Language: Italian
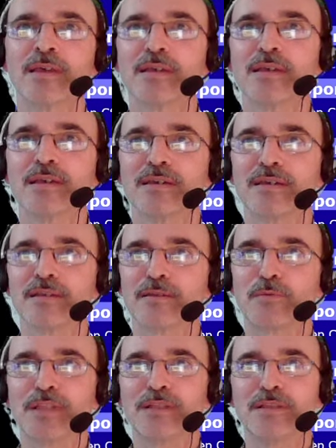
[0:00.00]
Eh,
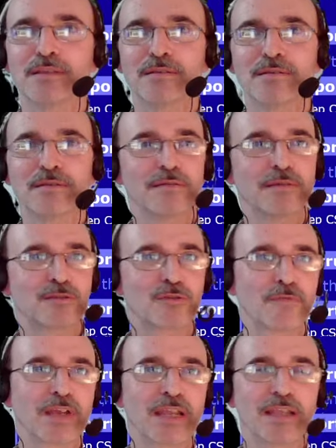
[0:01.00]
quindi eh,
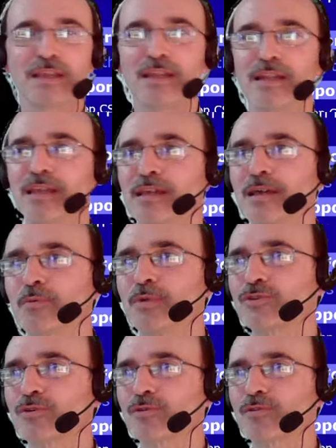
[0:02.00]
troverete il link qui
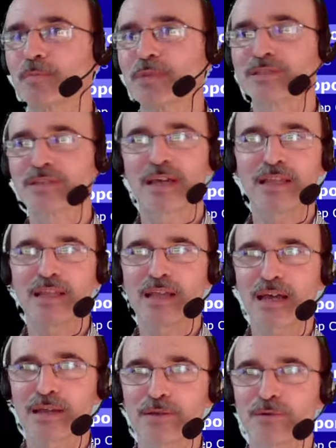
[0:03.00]
sotto per
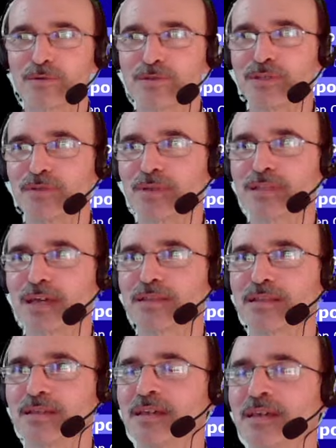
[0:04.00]
scaricarlo così lo
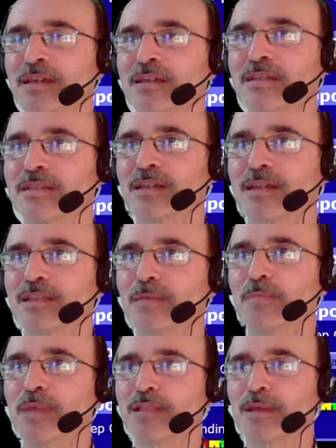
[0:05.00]
andate
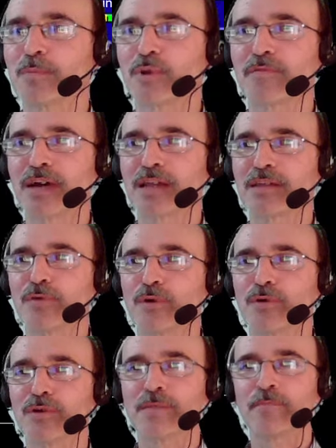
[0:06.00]
direttamente a provare
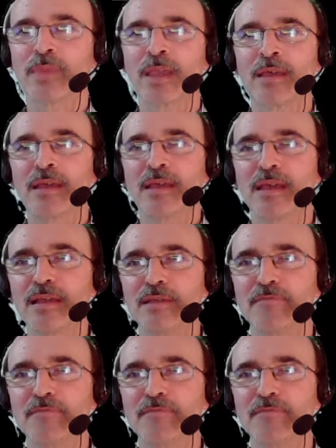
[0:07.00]
voi e vi